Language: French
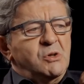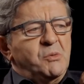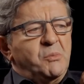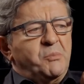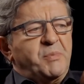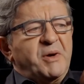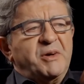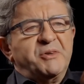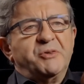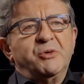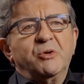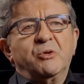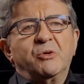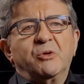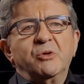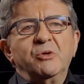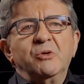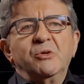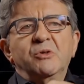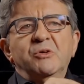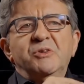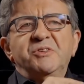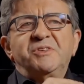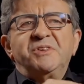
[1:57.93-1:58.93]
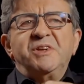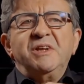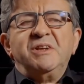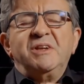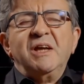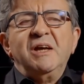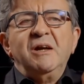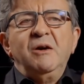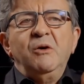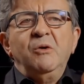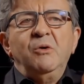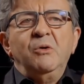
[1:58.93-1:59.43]
Parce que
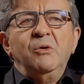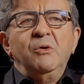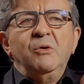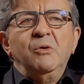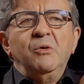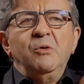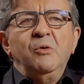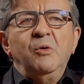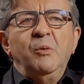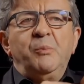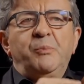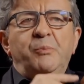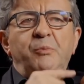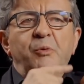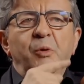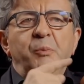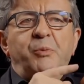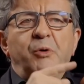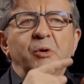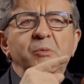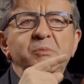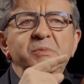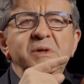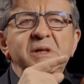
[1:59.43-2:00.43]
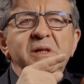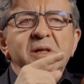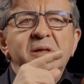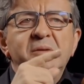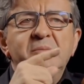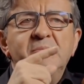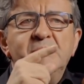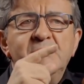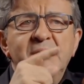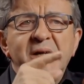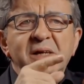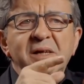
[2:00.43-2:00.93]
c'était le, 1er
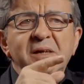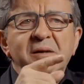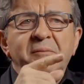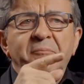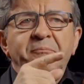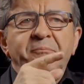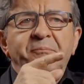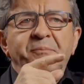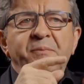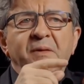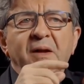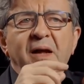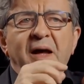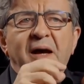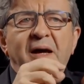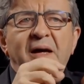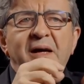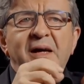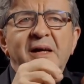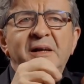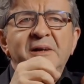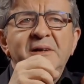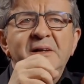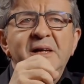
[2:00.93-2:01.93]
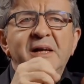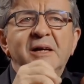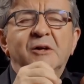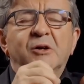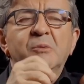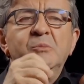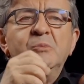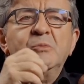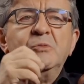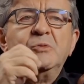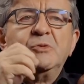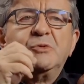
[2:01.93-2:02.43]
mai, est né
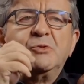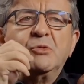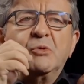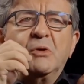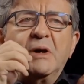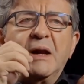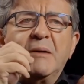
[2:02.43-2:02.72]
comme sur la